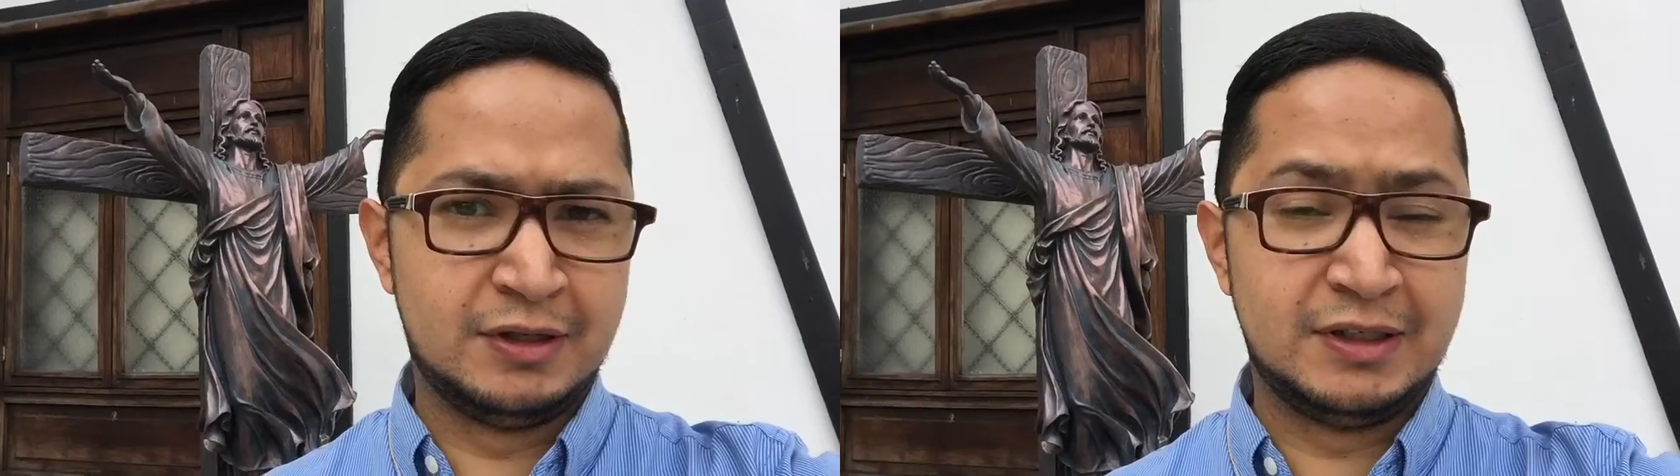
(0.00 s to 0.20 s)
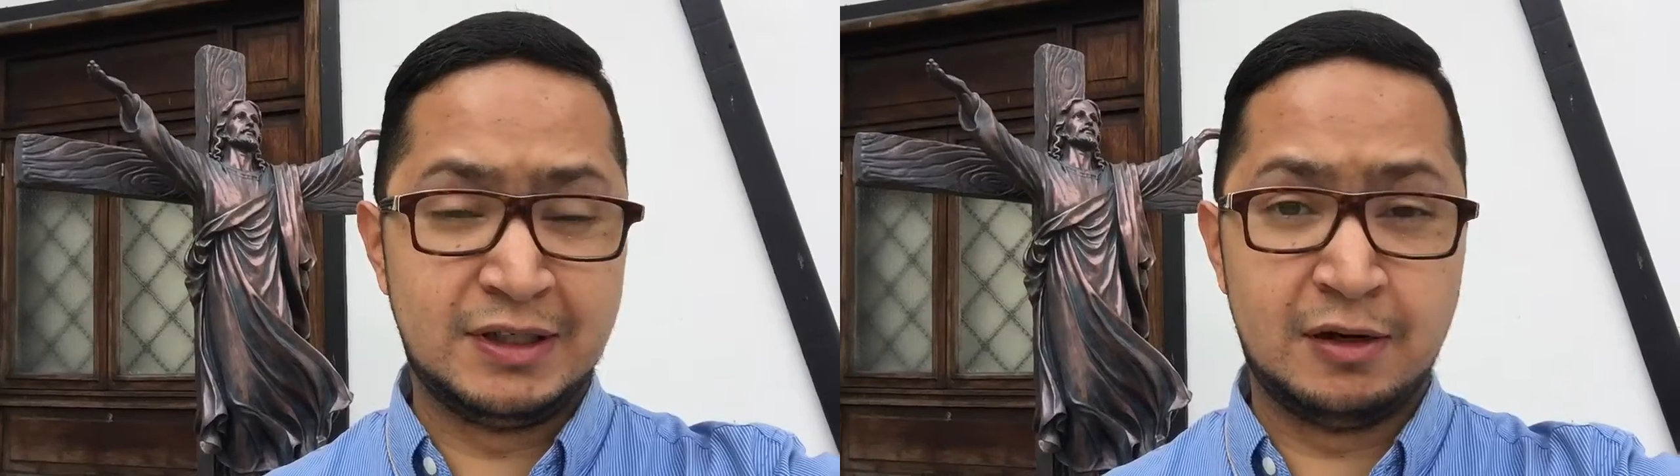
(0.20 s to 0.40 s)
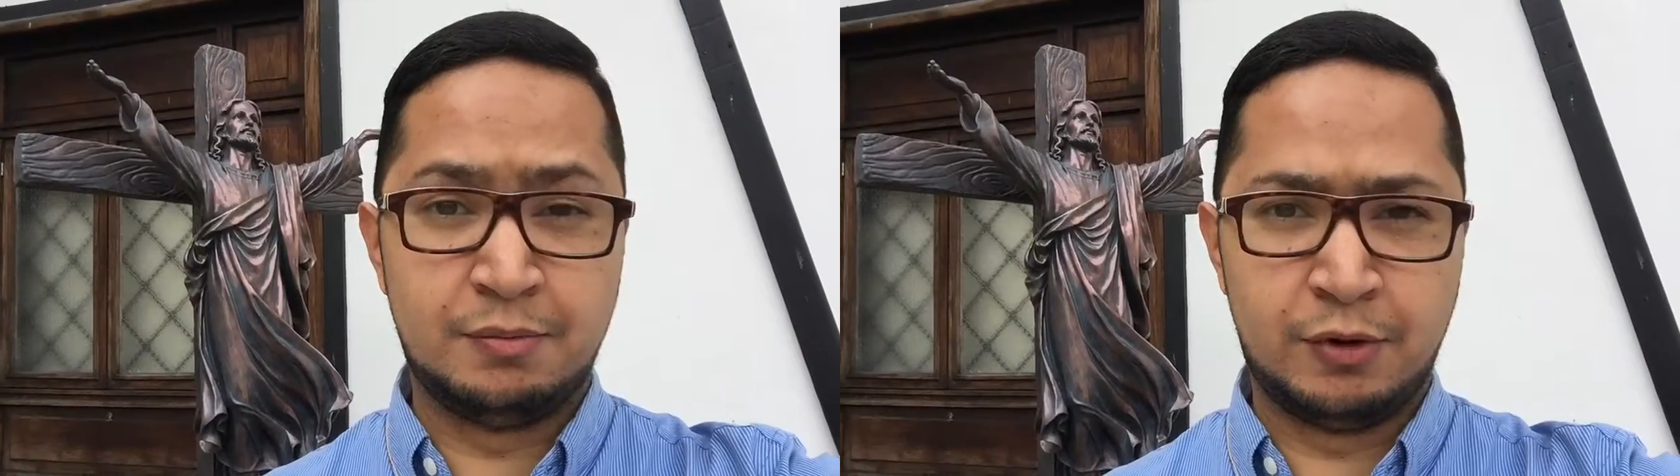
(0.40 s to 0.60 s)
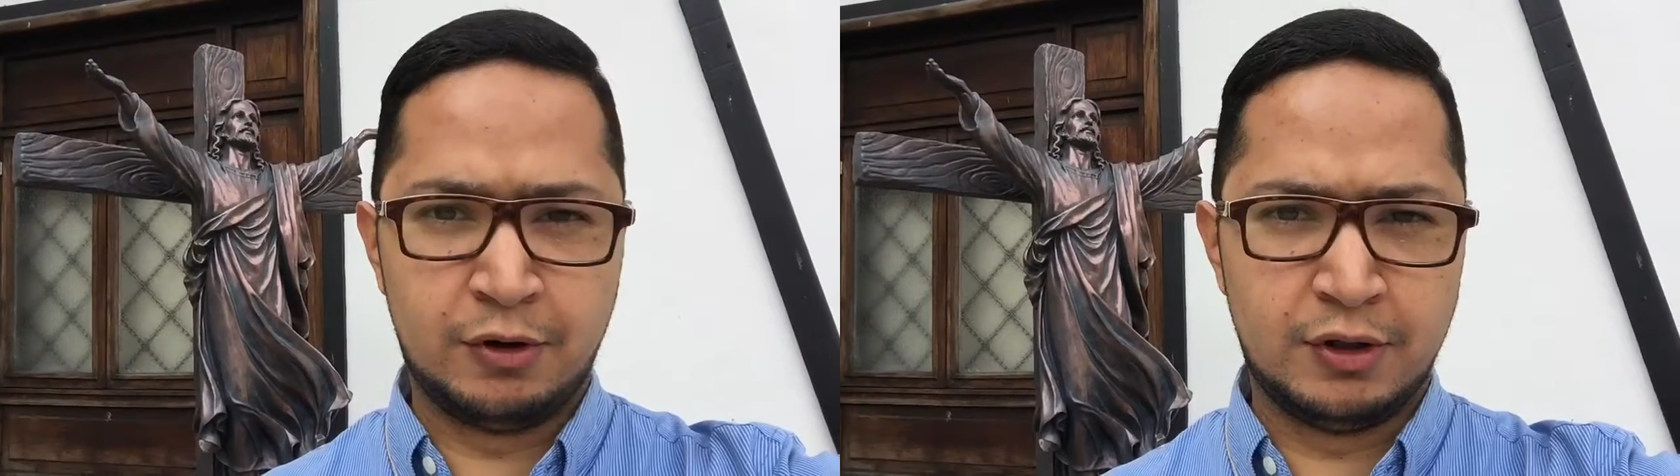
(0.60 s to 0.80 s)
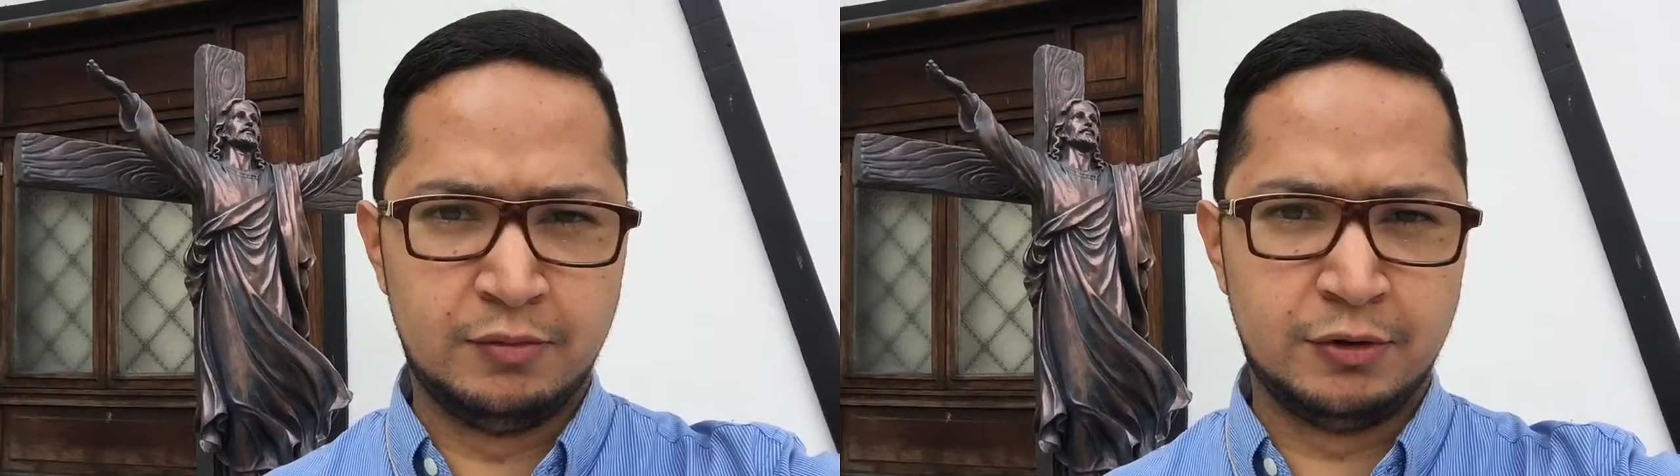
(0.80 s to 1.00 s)
ser
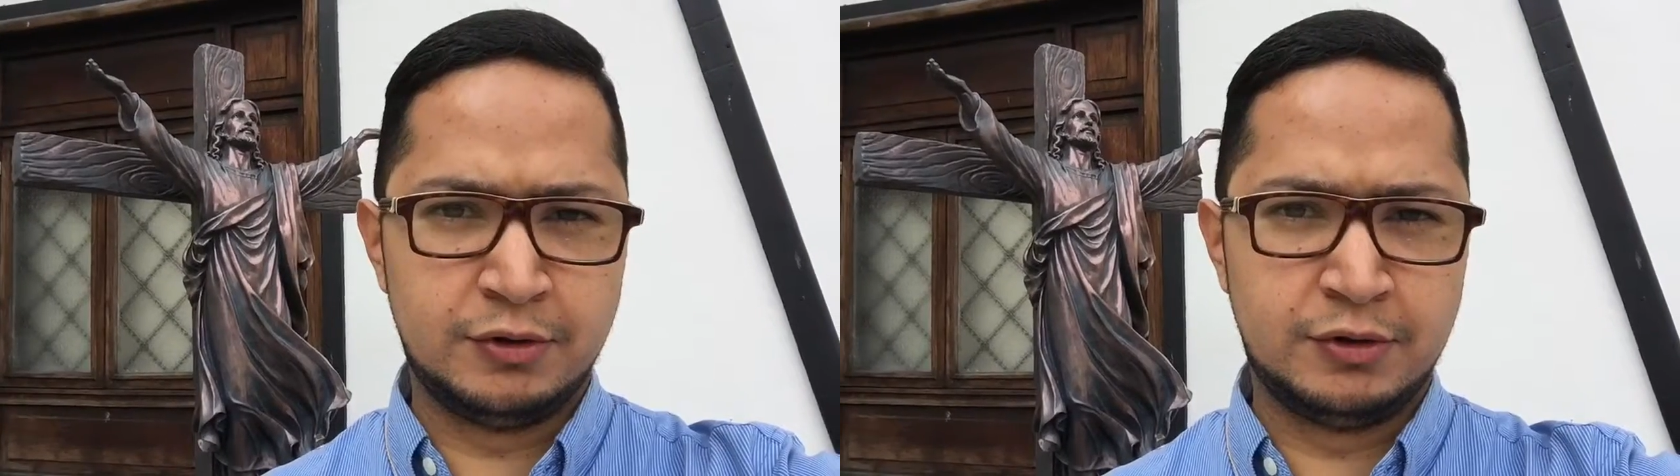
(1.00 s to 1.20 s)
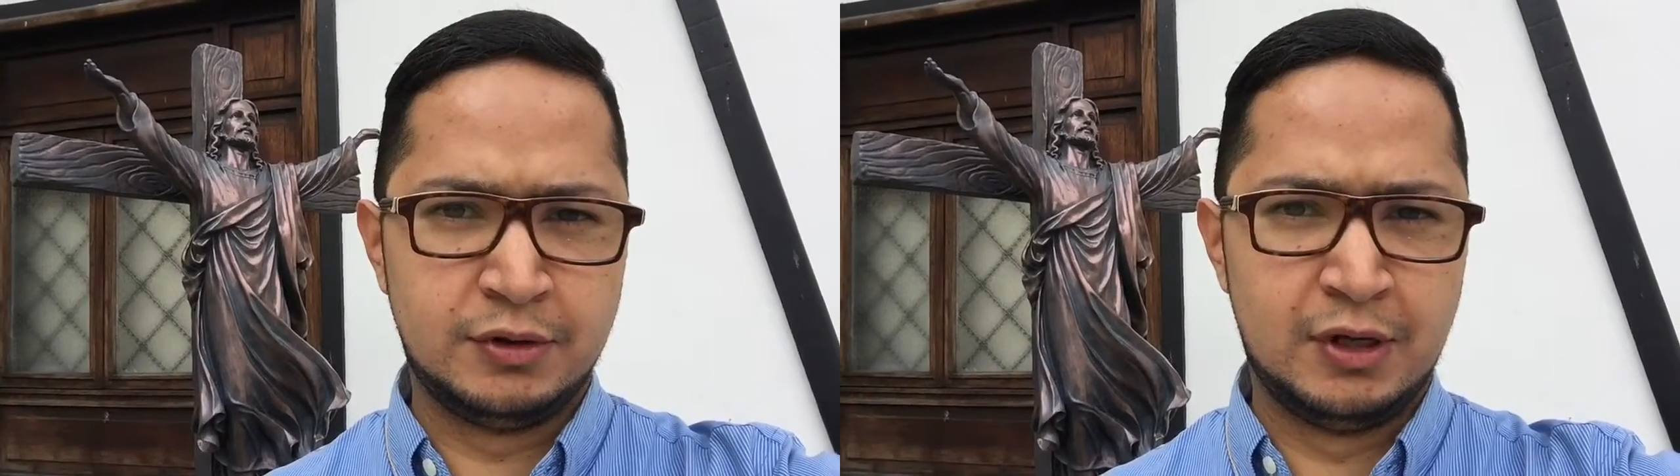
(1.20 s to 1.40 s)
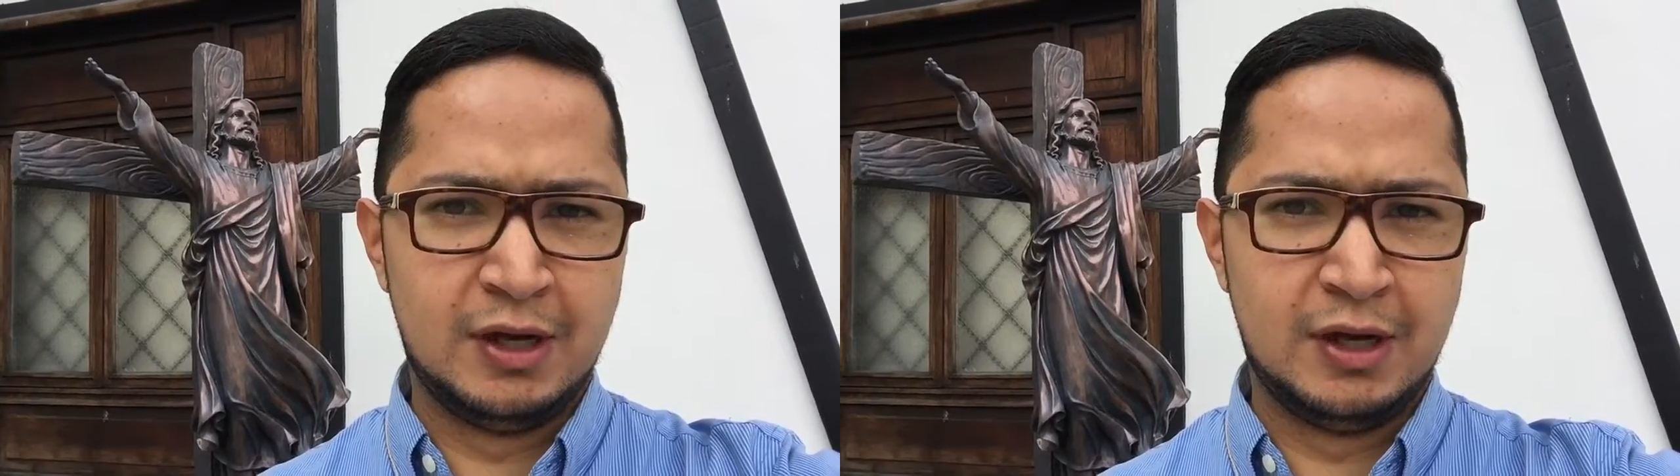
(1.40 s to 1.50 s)
prójimos,